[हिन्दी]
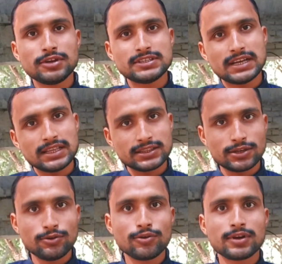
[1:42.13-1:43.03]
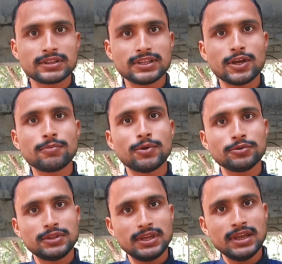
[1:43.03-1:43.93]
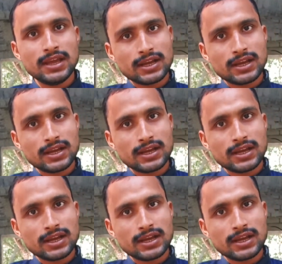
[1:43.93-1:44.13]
जो कि ज़्यादातर लोग करते हैं और बहुत ही